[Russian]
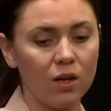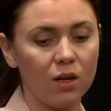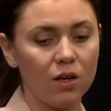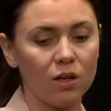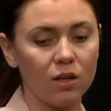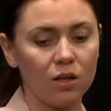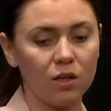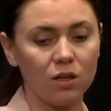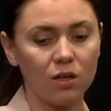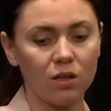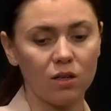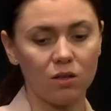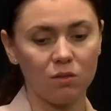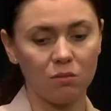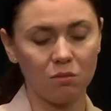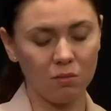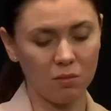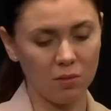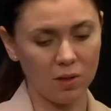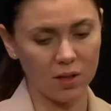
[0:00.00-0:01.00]

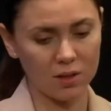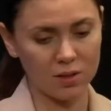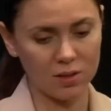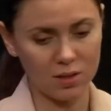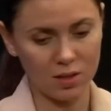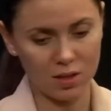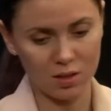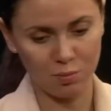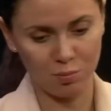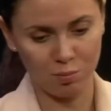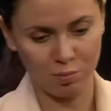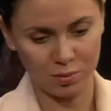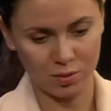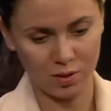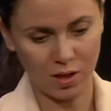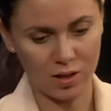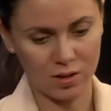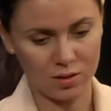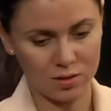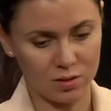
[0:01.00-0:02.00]
Эм, Россия
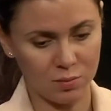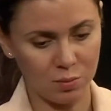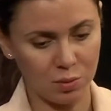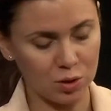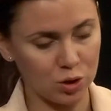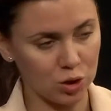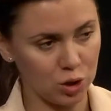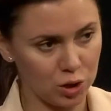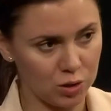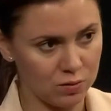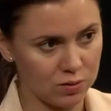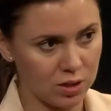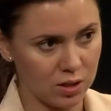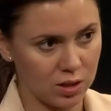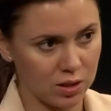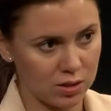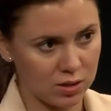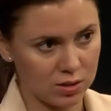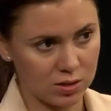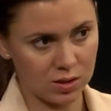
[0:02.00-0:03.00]
пыталась на протяжении
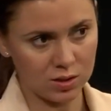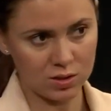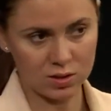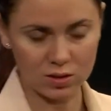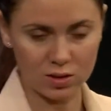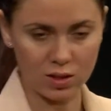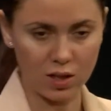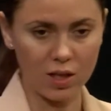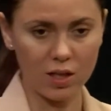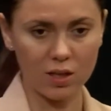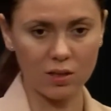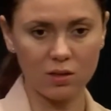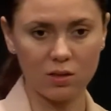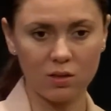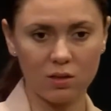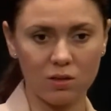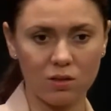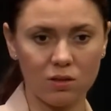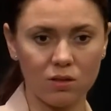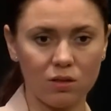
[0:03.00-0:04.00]
всех этих 30 лет
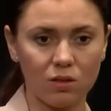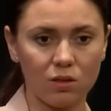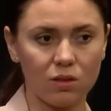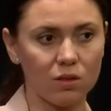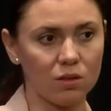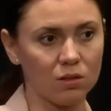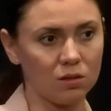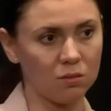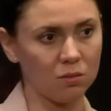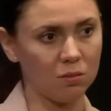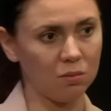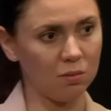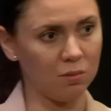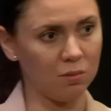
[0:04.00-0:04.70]
э,